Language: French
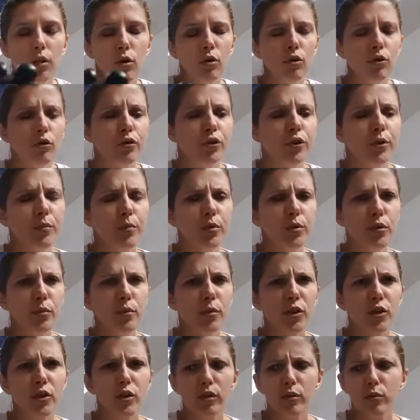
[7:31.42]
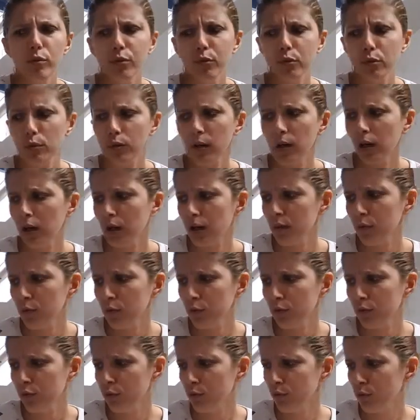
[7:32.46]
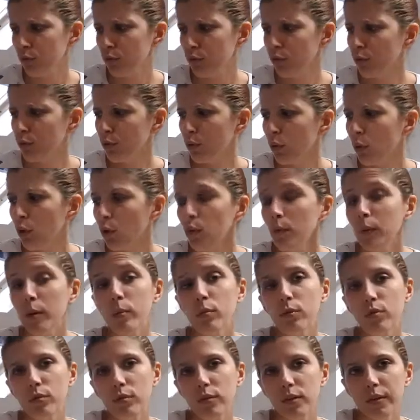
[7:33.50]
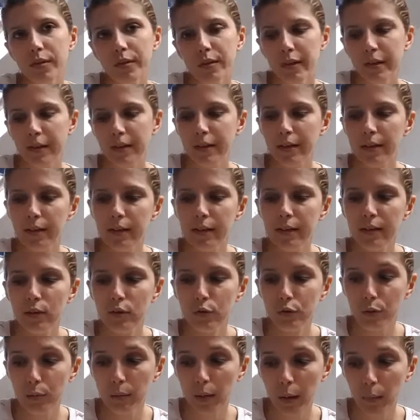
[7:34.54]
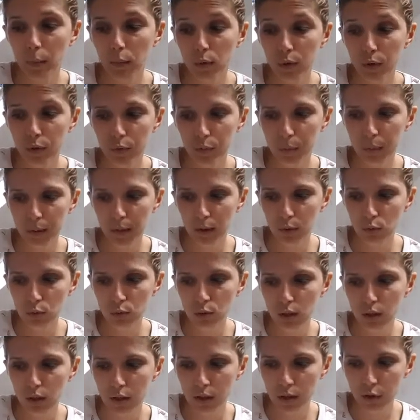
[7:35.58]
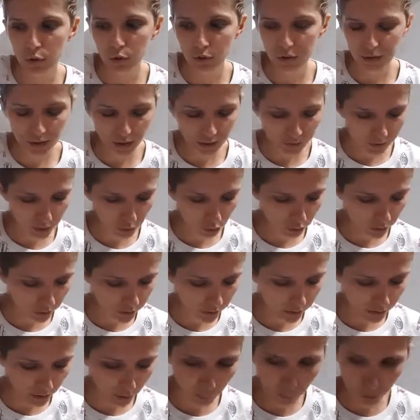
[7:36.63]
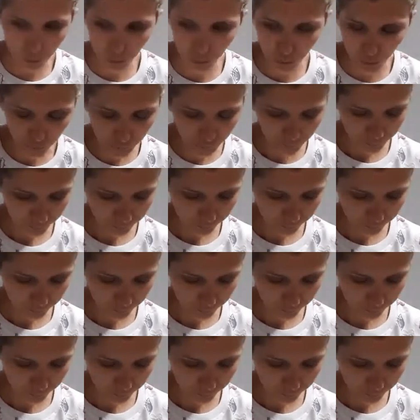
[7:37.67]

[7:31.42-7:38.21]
Je euh, je sais plus combien je l'ai eu celui-là. 2 euros, mais bon, c'est vrai qu'il est super beau et super lourd. Il y a juste à le nettoyer un peu.